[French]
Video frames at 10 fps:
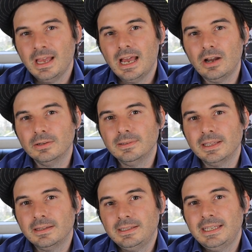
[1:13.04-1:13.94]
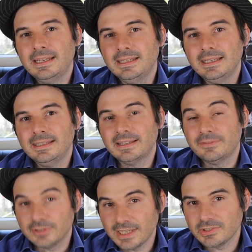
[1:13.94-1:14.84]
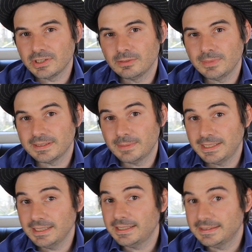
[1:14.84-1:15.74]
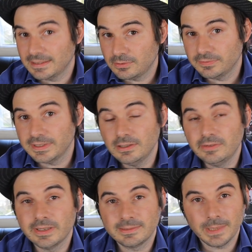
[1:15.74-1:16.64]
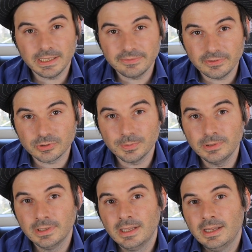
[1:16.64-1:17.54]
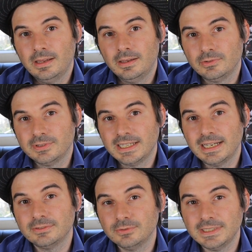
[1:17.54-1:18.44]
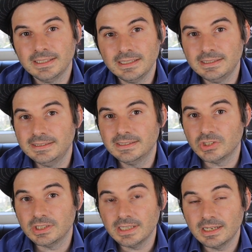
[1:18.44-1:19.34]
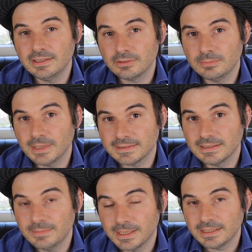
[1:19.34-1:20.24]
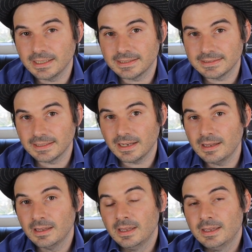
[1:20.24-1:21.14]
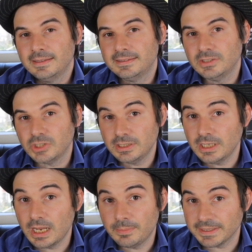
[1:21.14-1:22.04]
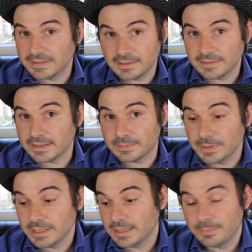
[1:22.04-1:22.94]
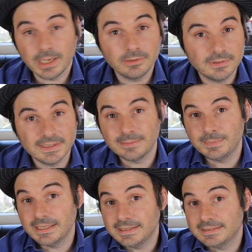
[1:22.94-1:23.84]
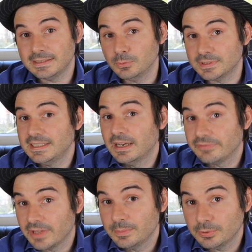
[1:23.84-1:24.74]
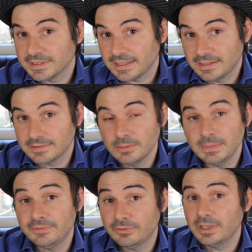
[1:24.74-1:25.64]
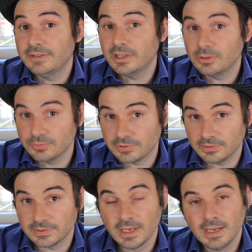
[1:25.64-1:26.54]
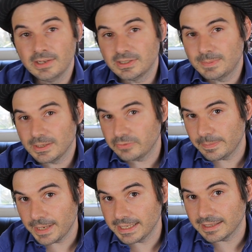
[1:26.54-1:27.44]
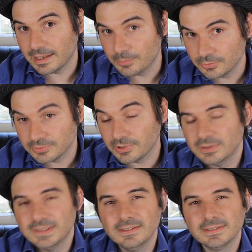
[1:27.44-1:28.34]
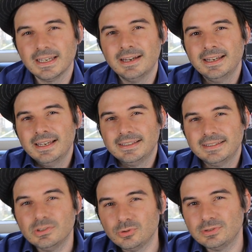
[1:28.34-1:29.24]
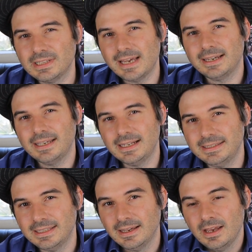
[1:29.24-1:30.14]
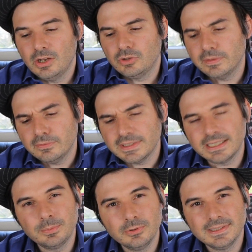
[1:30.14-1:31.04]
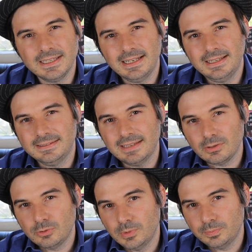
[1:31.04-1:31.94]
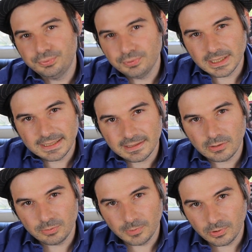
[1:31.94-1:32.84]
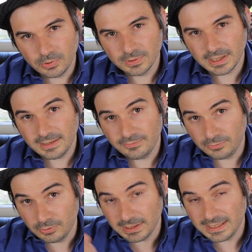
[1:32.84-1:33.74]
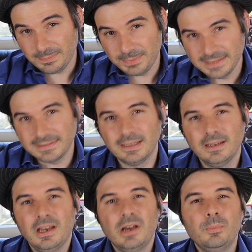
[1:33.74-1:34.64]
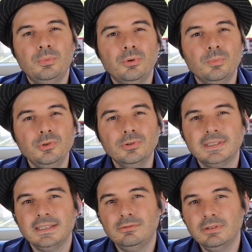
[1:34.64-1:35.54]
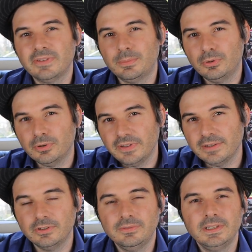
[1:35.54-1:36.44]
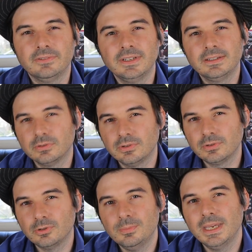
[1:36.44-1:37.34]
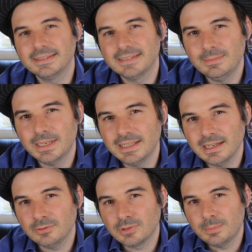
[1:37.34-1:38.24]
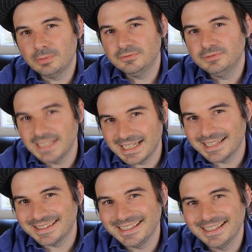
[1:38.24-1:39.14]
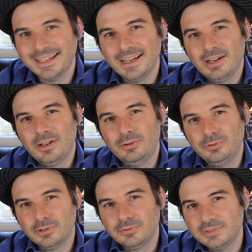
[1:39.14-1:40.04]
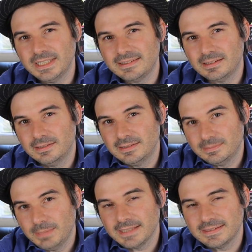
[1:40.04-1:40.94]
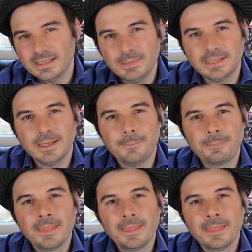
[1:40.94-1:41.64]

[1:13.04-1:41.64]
Alors, il y a des avantages à être une mère célibataire, il y a des inconvénients, on va se parler franchement. Euh, je sais que la société dit c'est génial d'être une mère célibataire, etc. C'est génial par certains aspects et par d'autres aspects, c'est aussi un frein pour certains hommes. Il faut en avoir conscience. J'espère que je ne vais pas être un monstre en disant ça, c'est juste la réalité. Je vais vous exposer les arguments pour et les arguments contre et vous donner des pistes pour mieux séduire, enfin pour refaire votre vie en fait en tant que mère célibataire et en tout cas pour vous éclater le temps que vous êtes mère célibataire.